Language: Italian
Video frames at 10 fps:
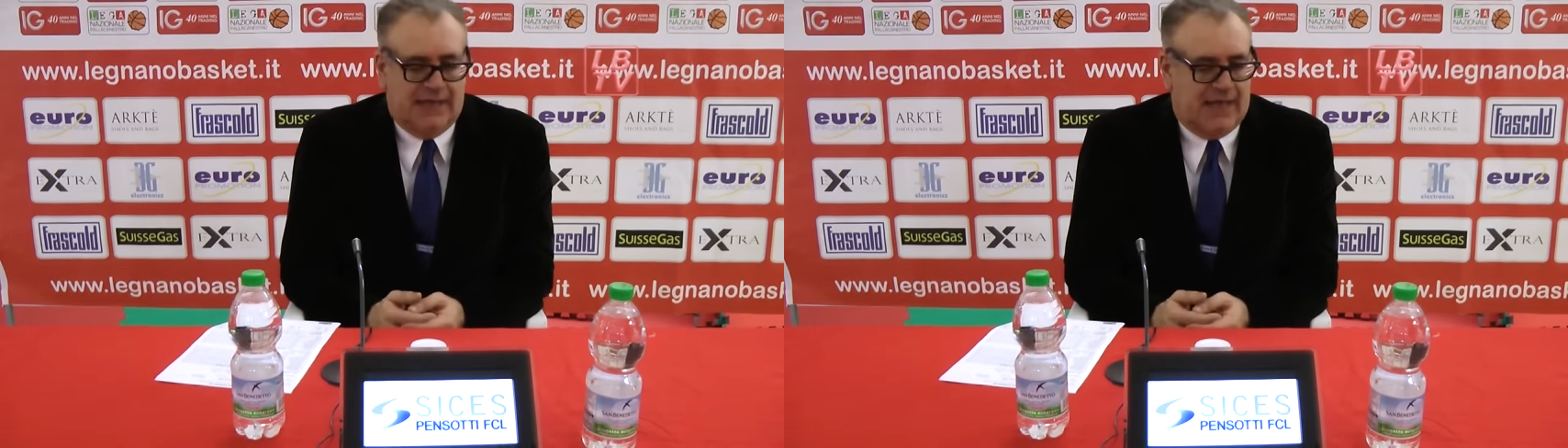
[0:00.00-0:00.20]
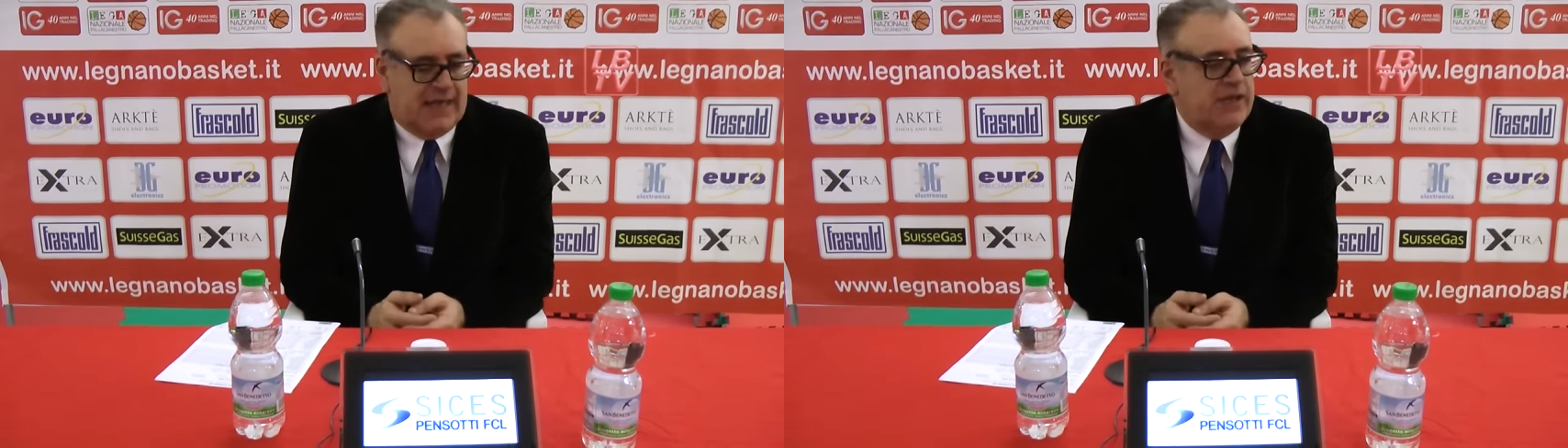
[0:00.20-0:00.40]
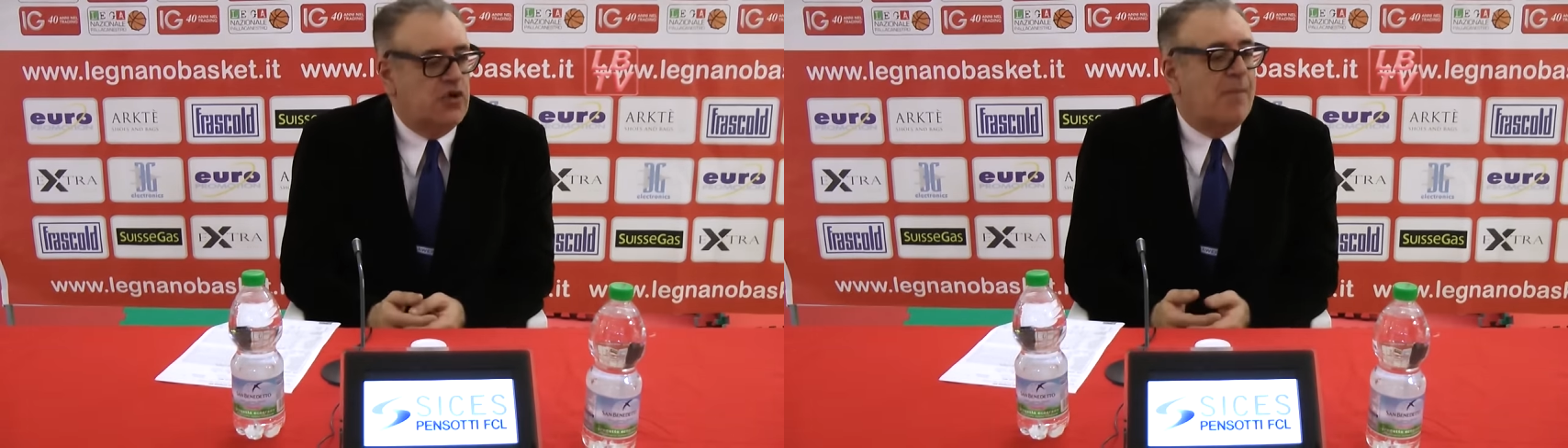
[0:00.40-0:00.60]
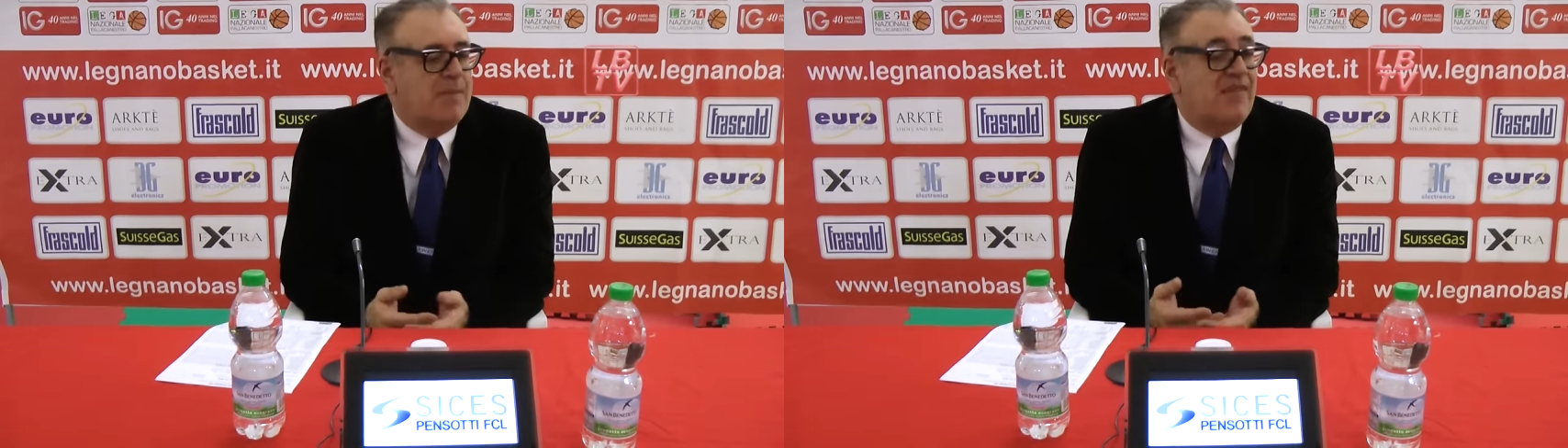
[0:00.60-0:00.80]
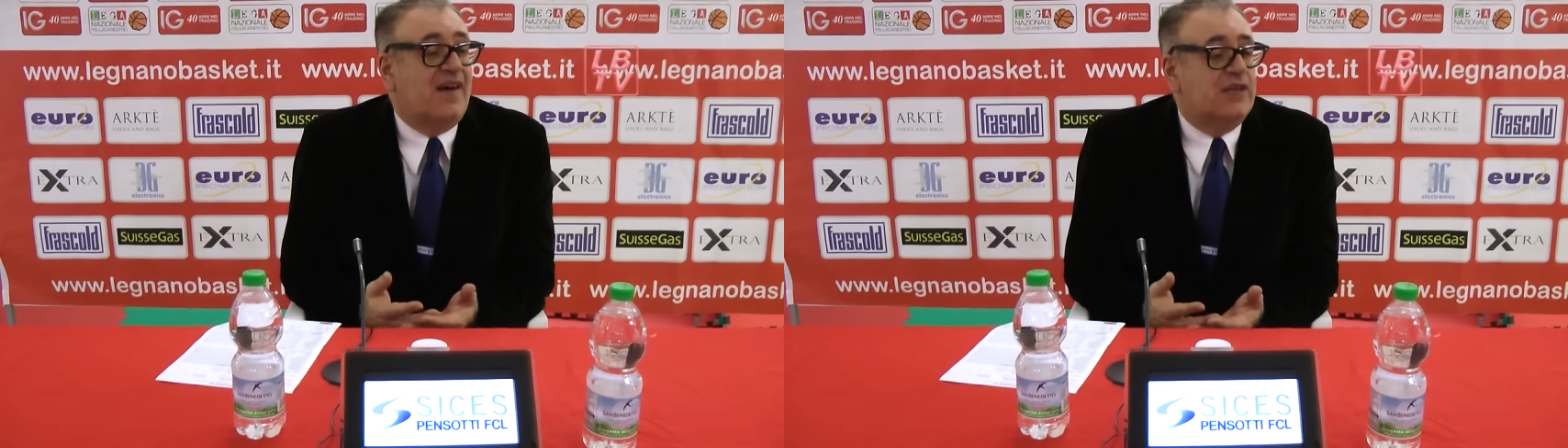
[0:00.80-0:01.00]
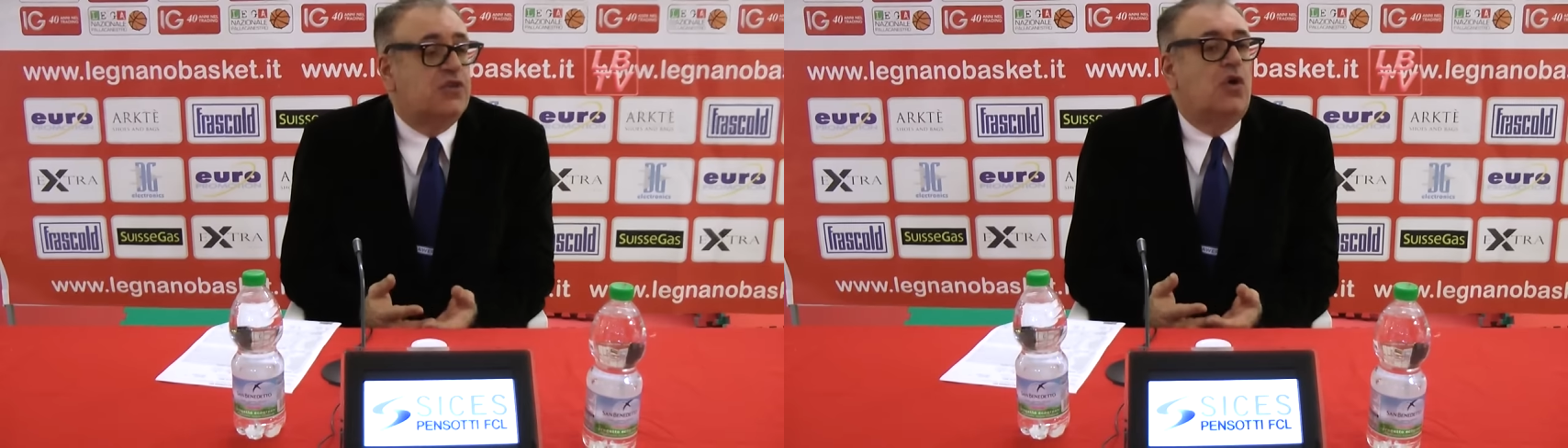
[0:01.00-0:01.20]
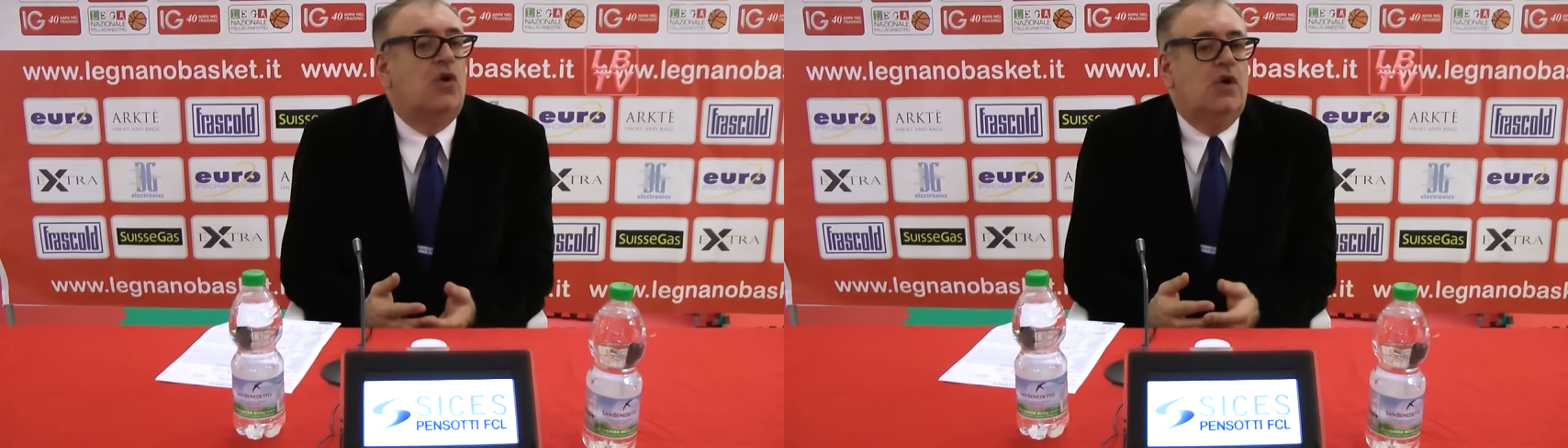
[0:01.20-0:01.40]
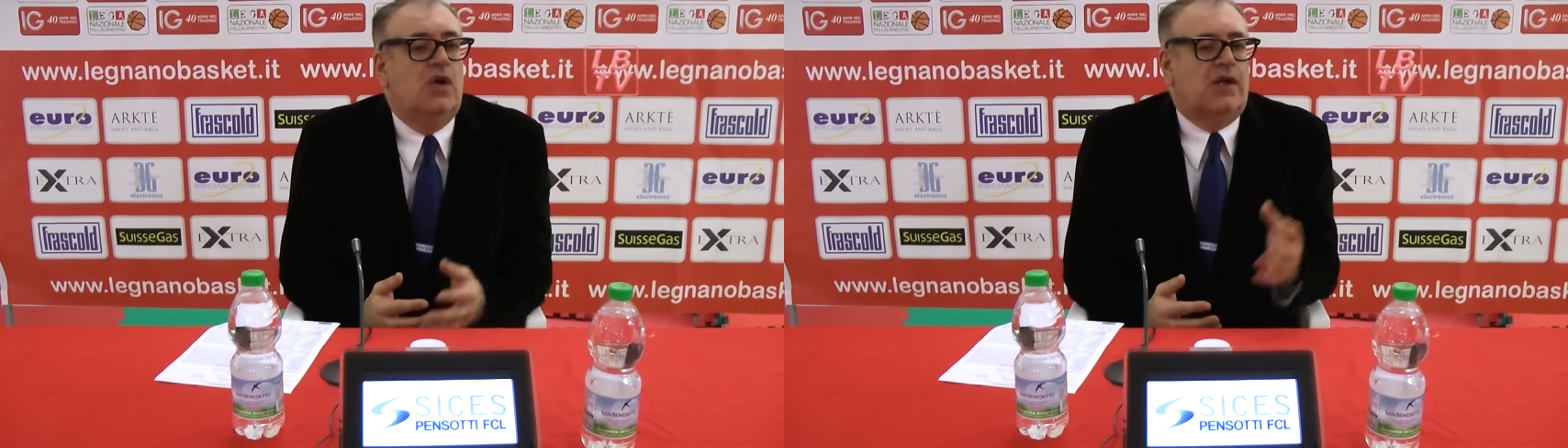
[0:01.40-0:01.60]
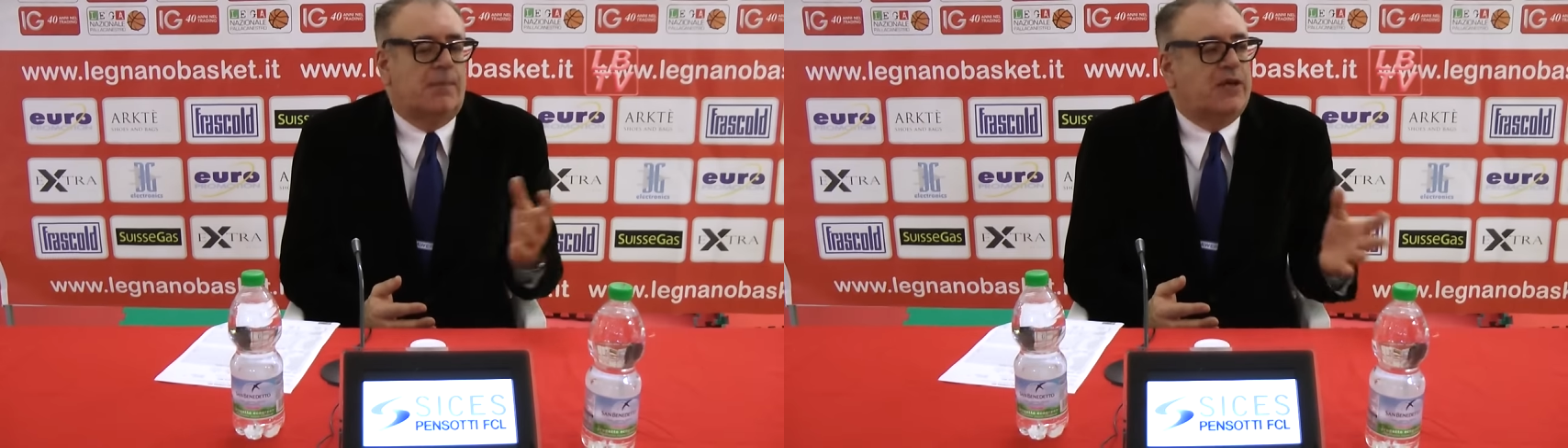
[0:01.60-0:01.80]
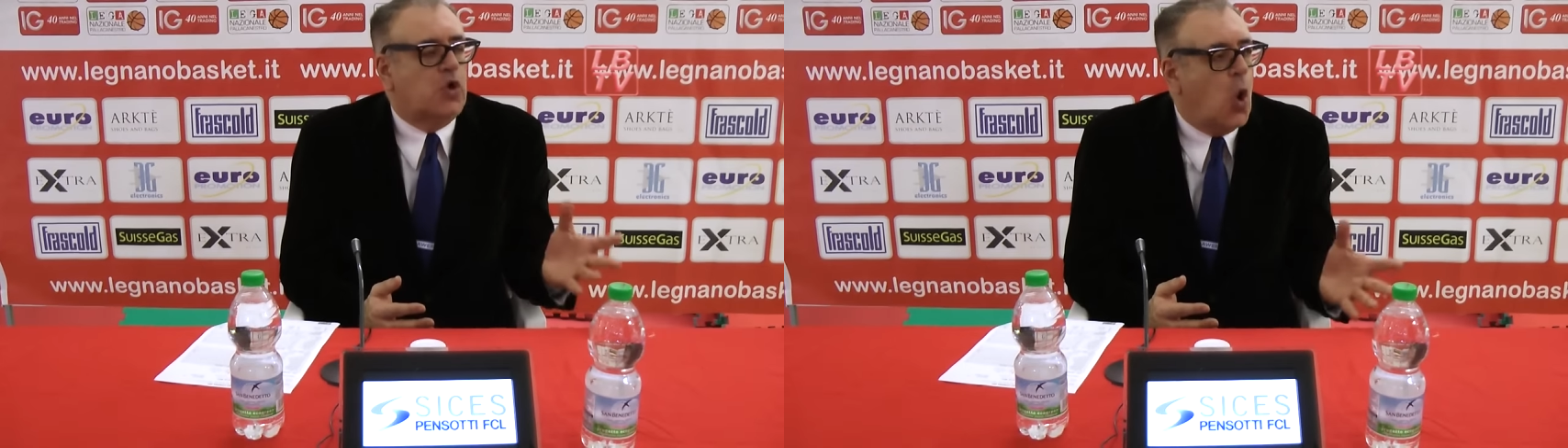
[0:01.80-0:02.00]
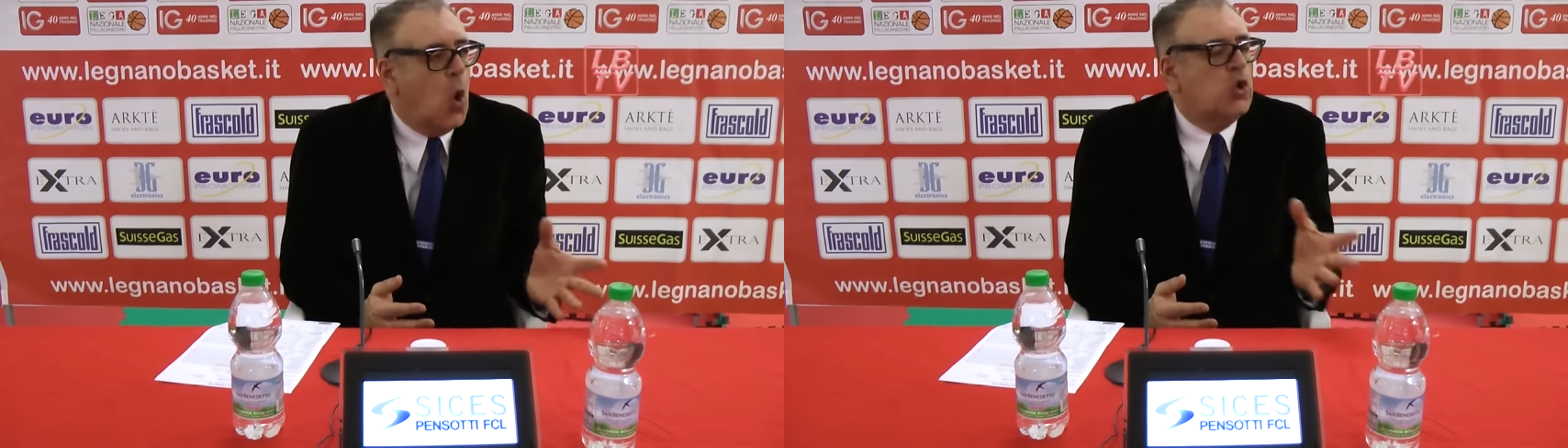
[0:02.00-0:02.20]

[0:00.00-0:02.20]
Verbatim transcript: credo abbia fatto, ripeto,